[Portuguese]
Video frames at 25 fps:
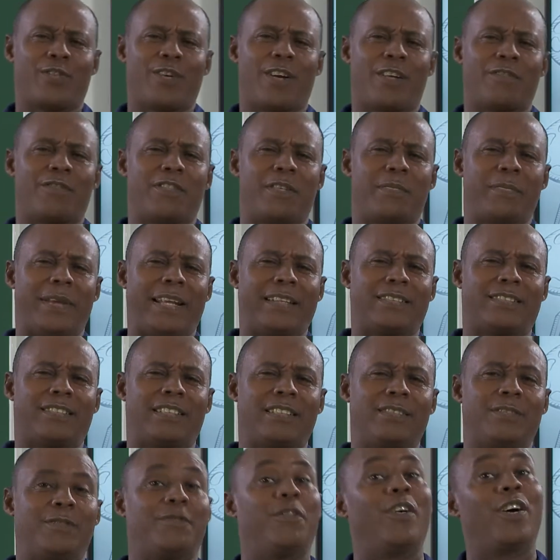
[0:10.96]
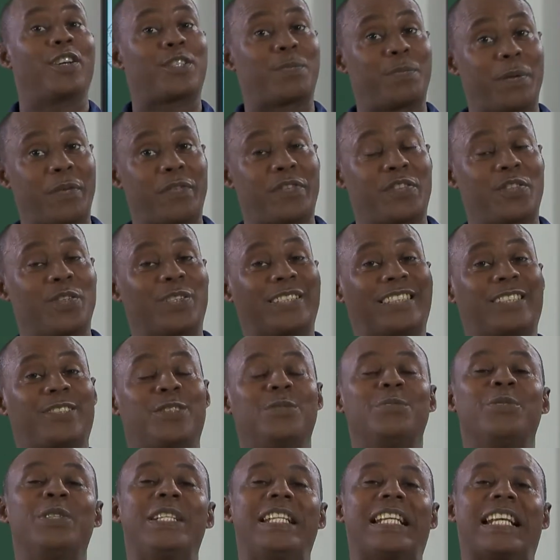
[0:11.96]
novamente, vosso professor de
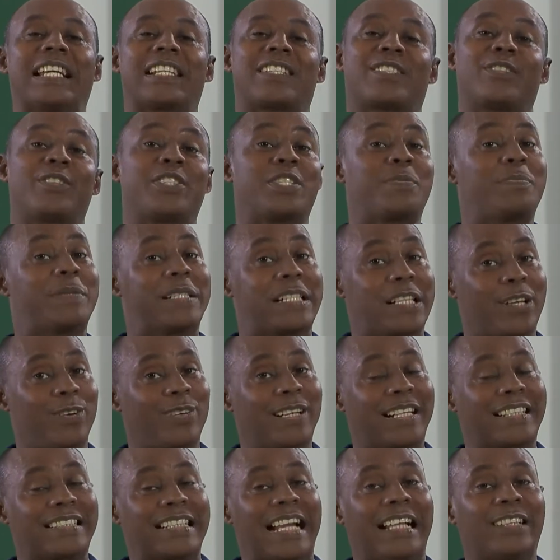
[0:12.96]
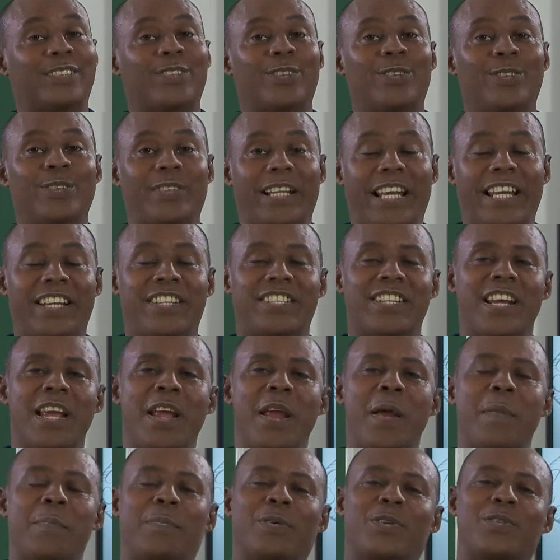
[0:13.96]
Comunicação e Expressão Arnaldo Rodrigues,
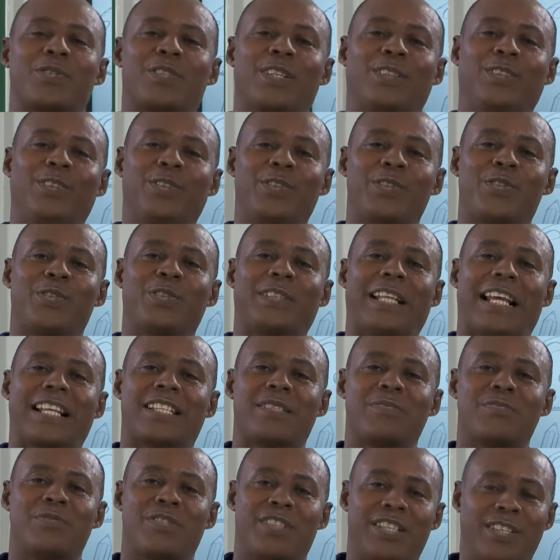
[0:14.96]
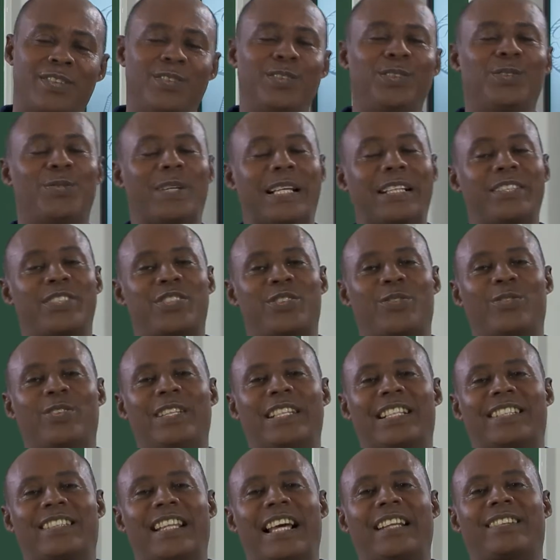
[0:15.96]
para os alunos do 12 ano de
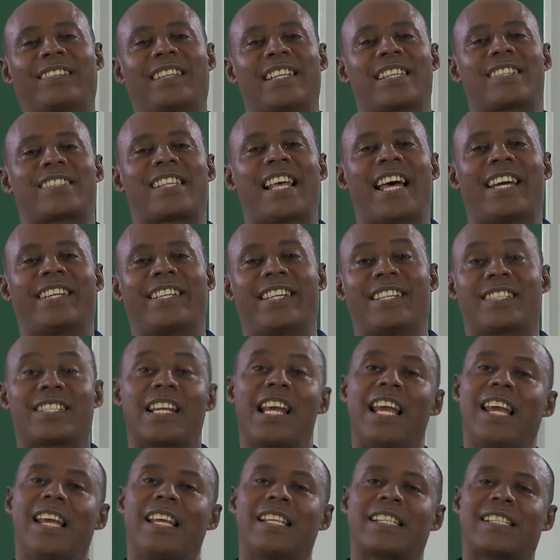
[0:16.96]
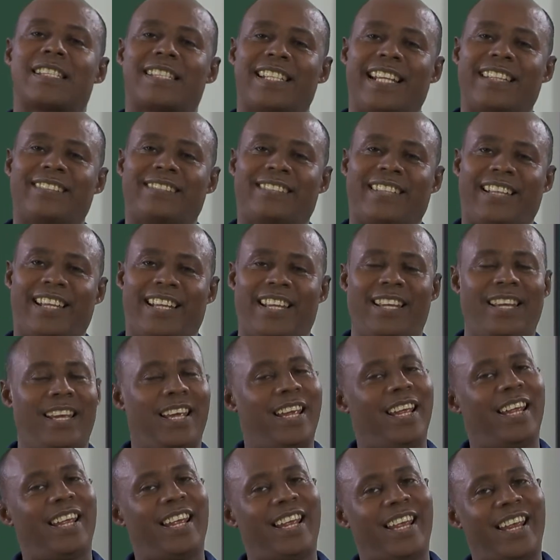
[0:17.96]
escolaridade das áreas CT,
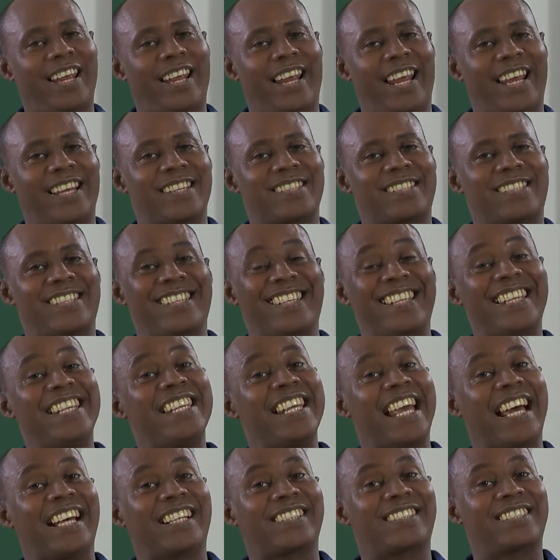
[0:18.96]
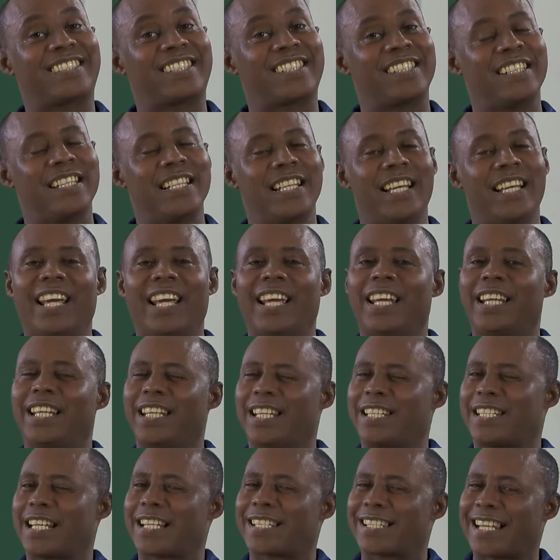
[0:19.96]
ES e Artes.
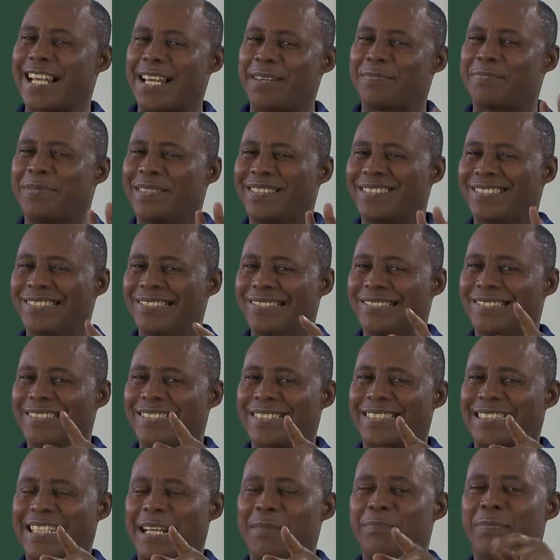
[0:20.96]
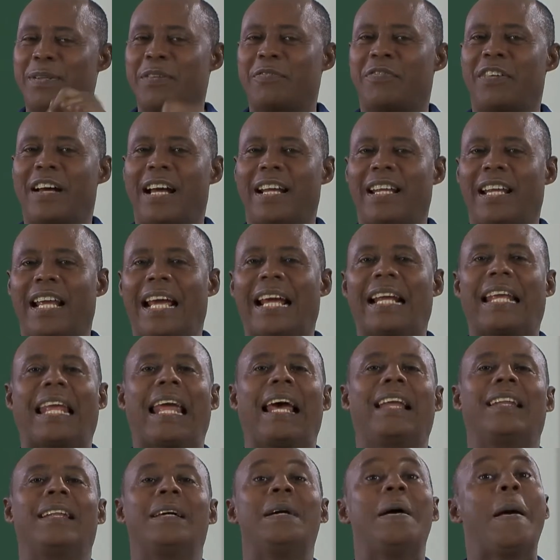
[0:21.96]
E já sabe, sempre vai
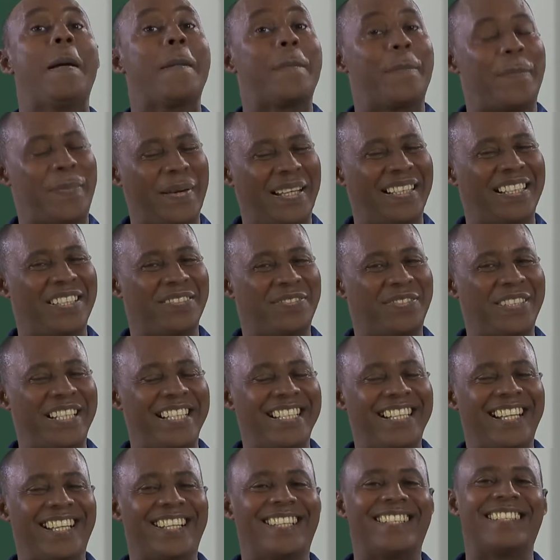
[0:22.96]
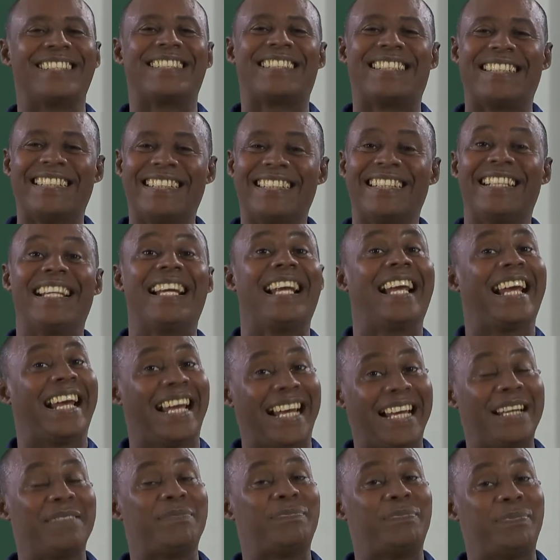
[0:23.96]
aquela palavrinha de
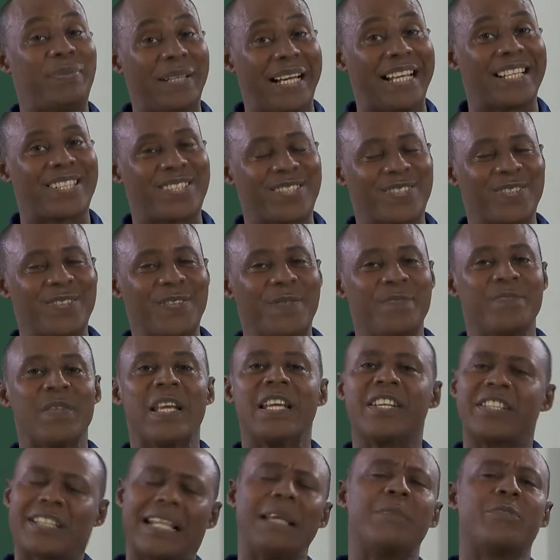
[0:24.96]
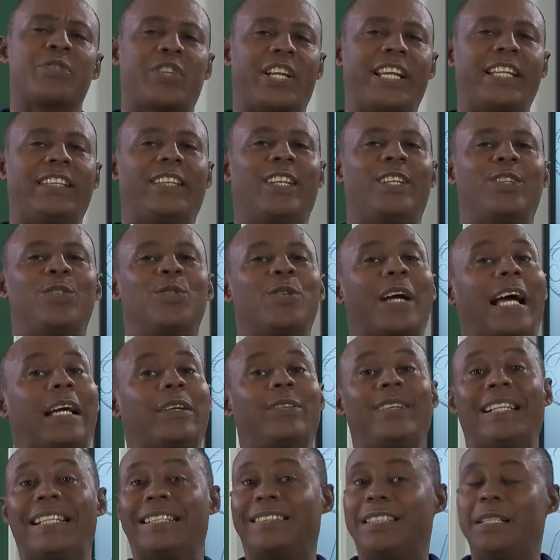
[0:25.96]
apreço. Estamos ainda num
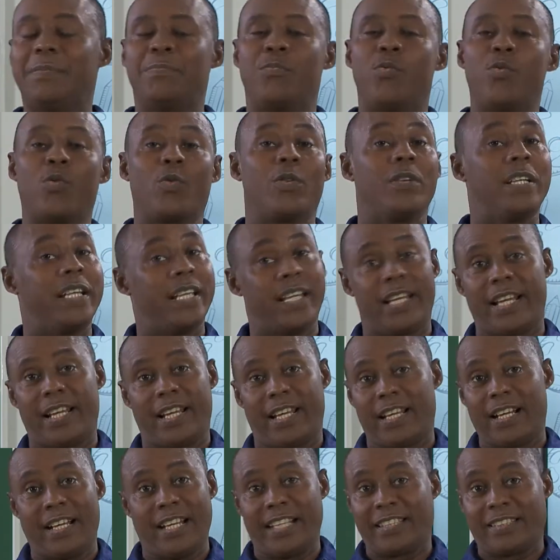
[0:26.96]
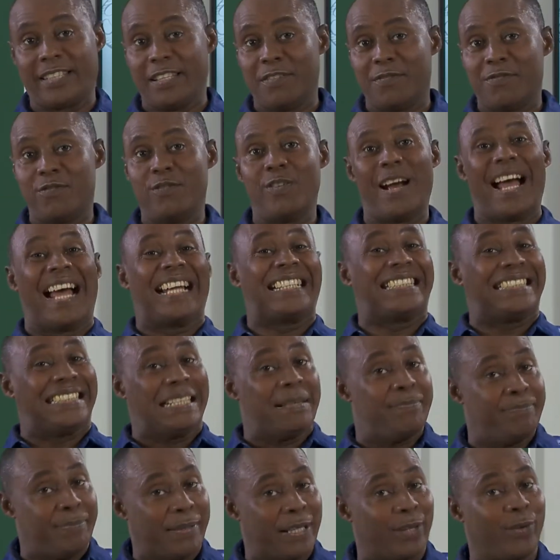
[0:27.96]
ano letivo, eh, letivo
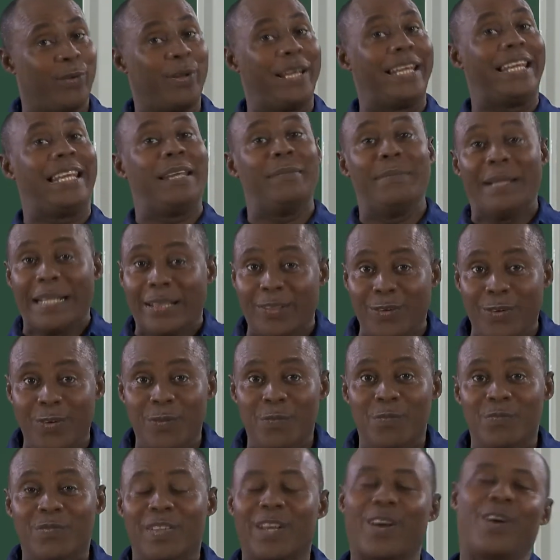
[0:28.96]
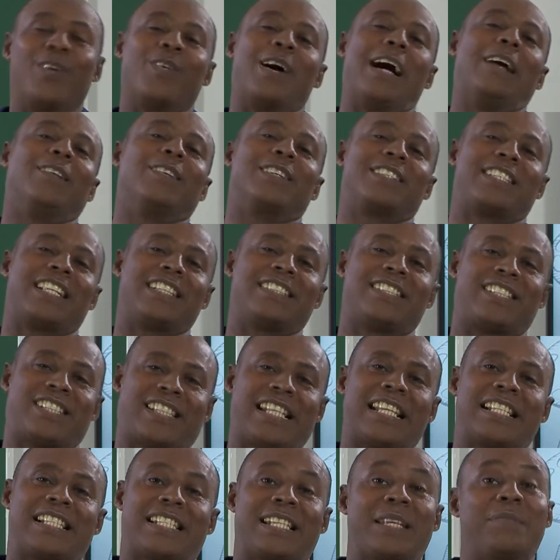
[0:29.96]
atípico e híbrido, com aulas à
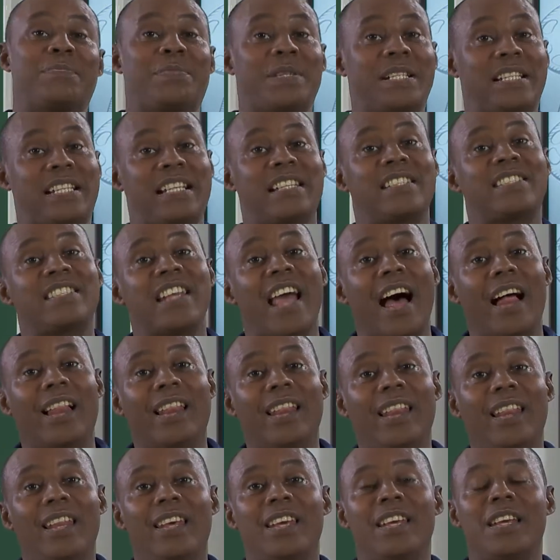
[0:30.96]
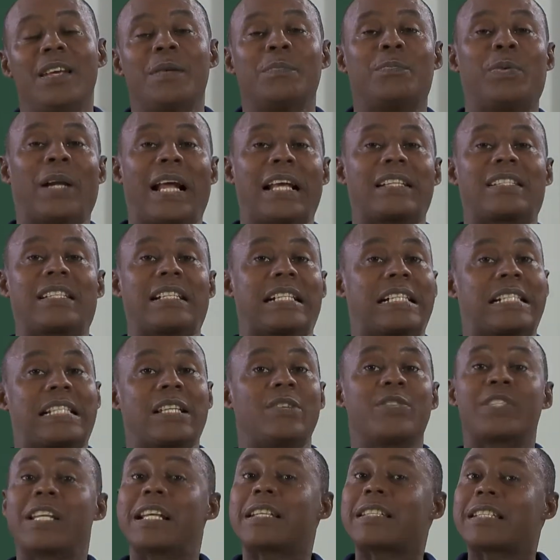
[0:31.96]
distância e presencial. Por essa
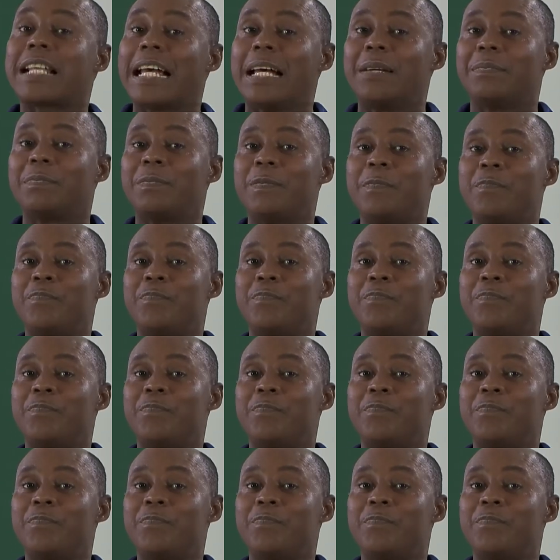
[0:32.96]
razão, já sabe,